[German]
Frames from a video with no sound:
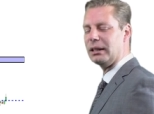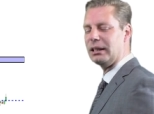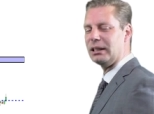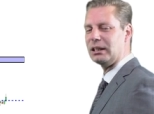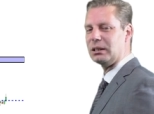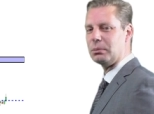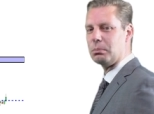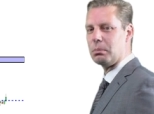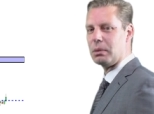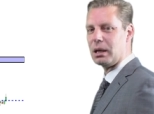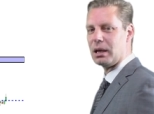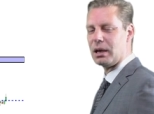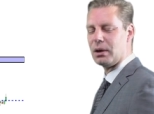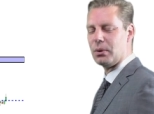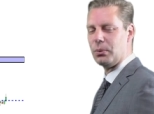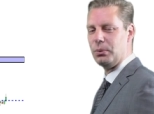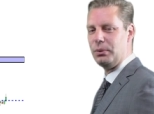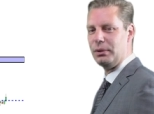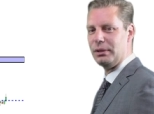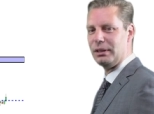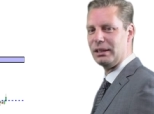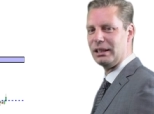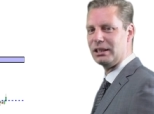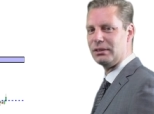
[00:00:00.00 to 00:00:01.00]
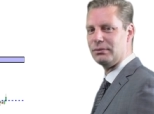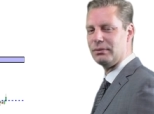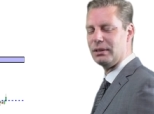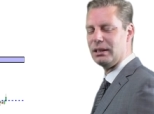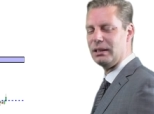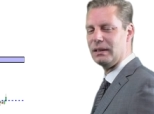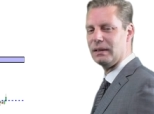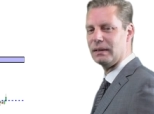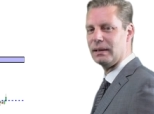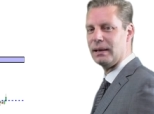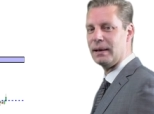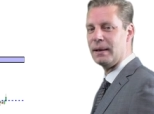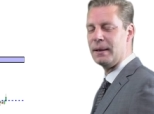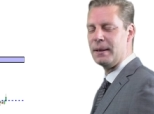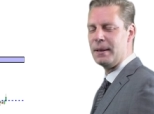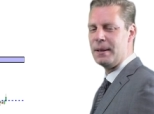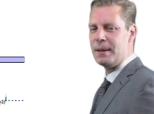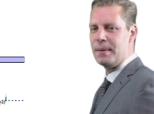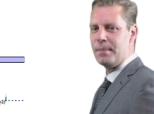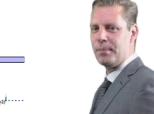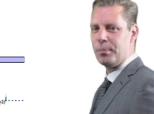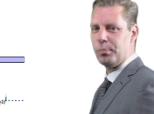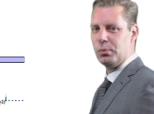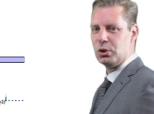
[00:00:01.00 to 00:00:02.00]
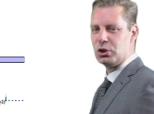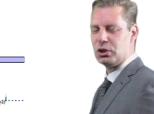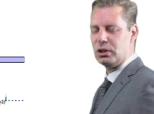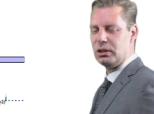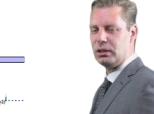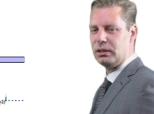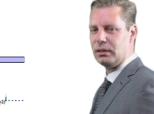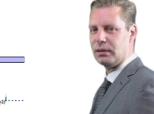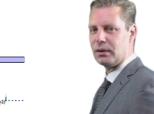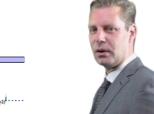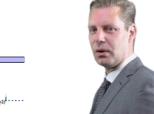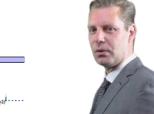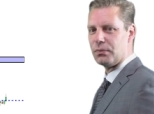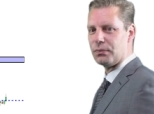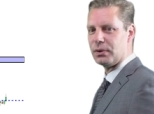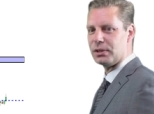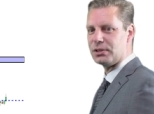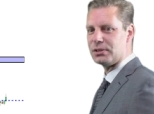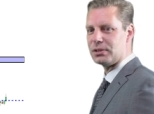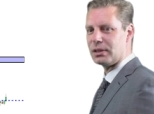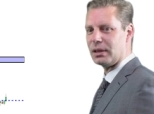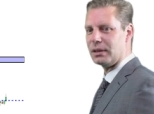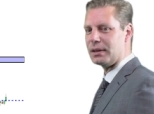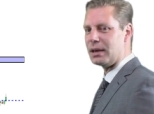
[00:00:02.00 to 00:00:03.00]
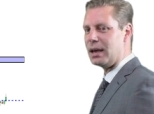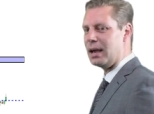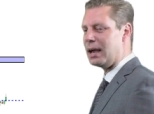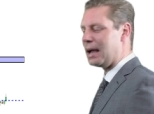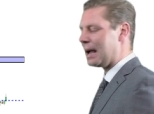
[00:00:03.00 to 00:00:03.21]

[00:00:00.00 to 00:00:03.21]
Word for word: nicht mehr und nicht weniger einen bestetigen Aufwärtstrend